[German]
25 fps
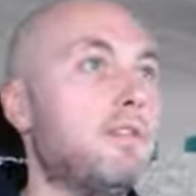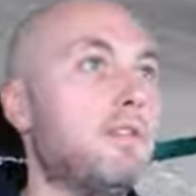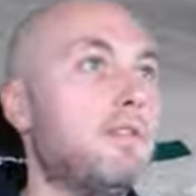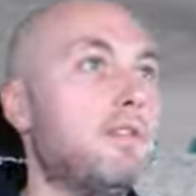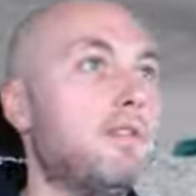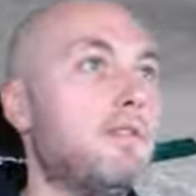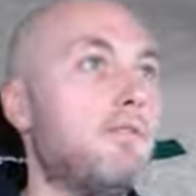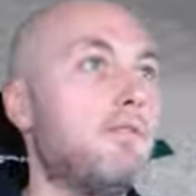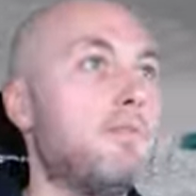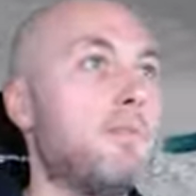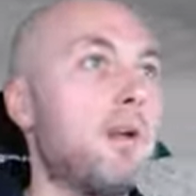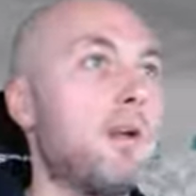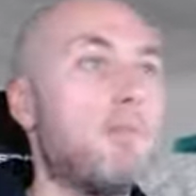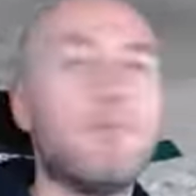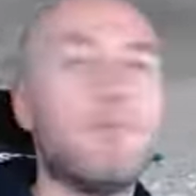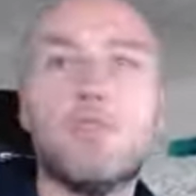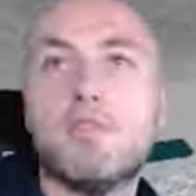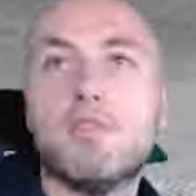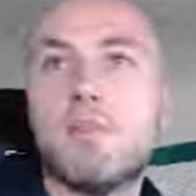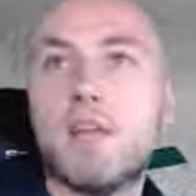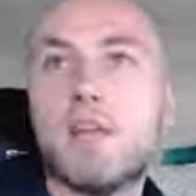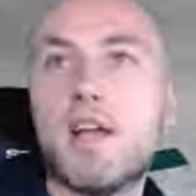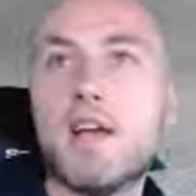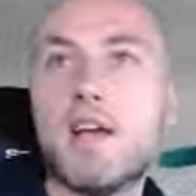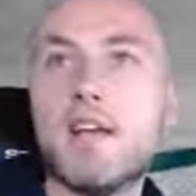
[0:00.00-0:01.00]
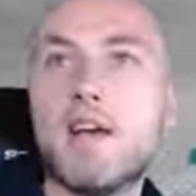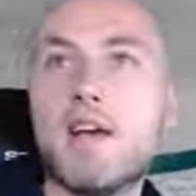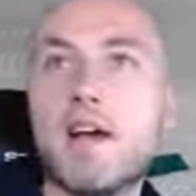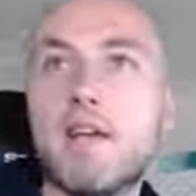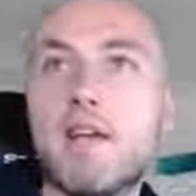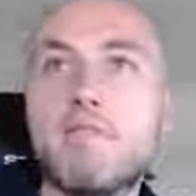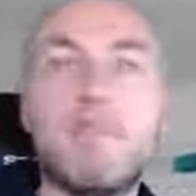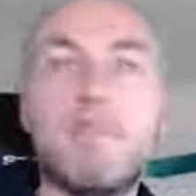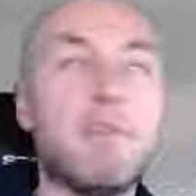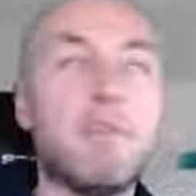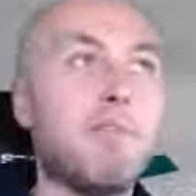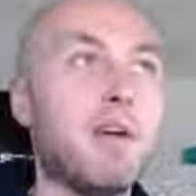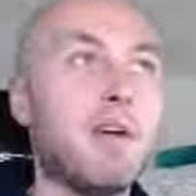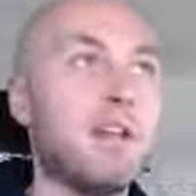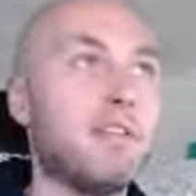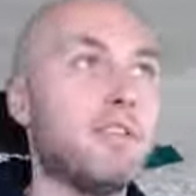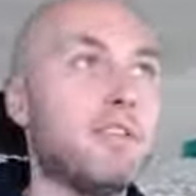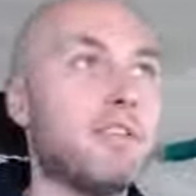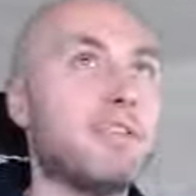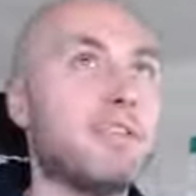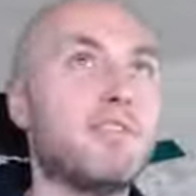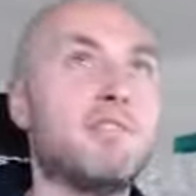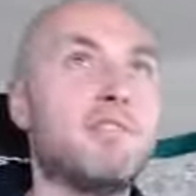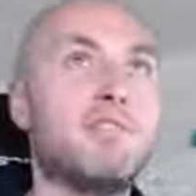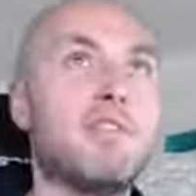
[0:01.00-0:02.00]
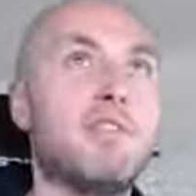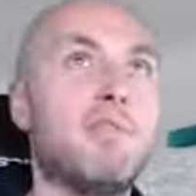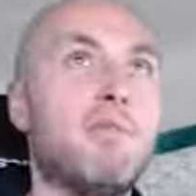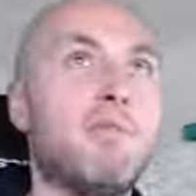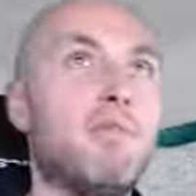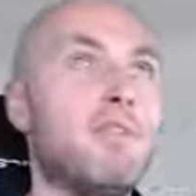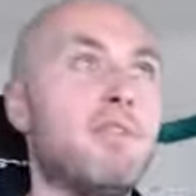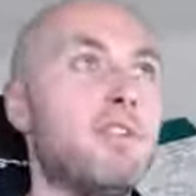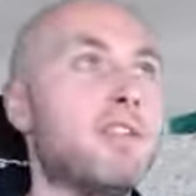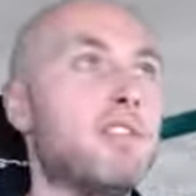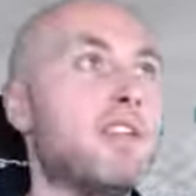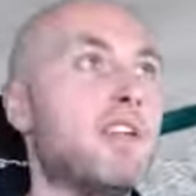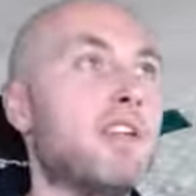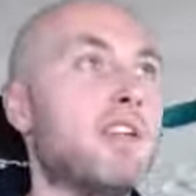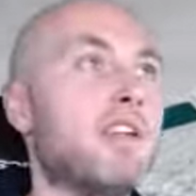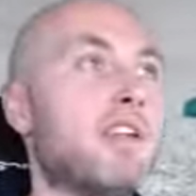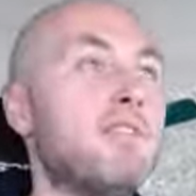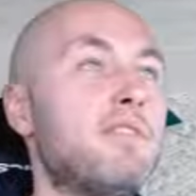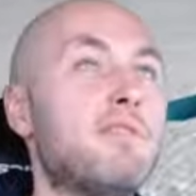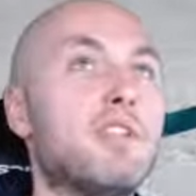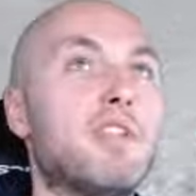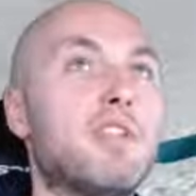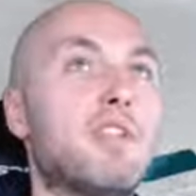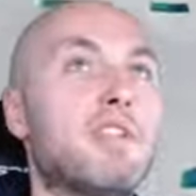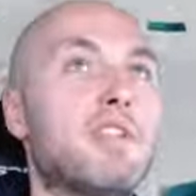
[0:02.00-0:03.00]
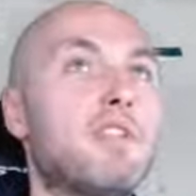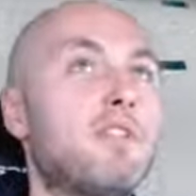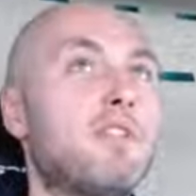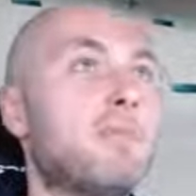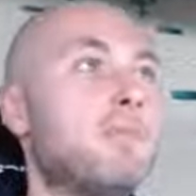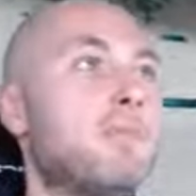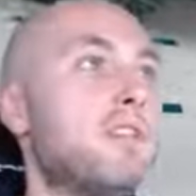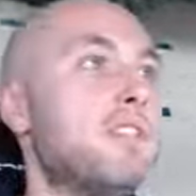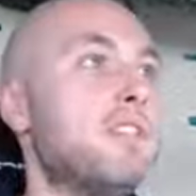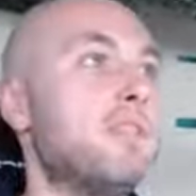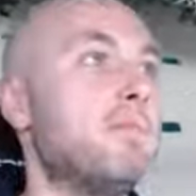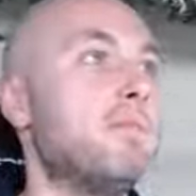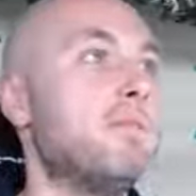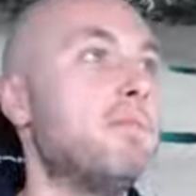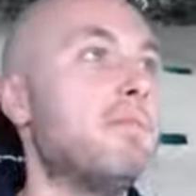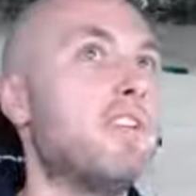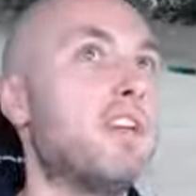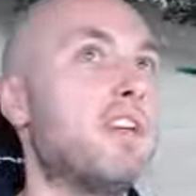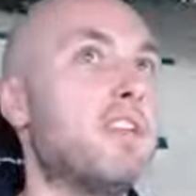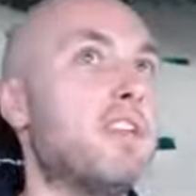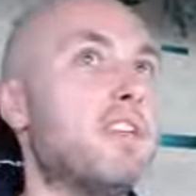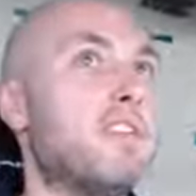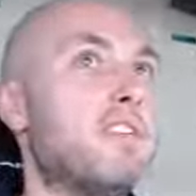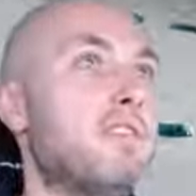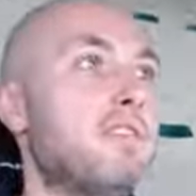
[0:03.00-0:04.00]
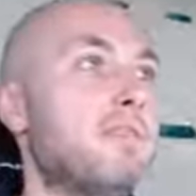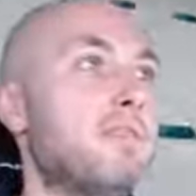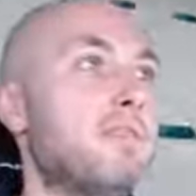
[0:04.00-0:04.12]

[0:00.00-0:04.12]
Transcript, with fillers: Wobei müsste man Anna einfach mal in den Stream holen. Die kann das wahrscheinlich noch besser bewerten.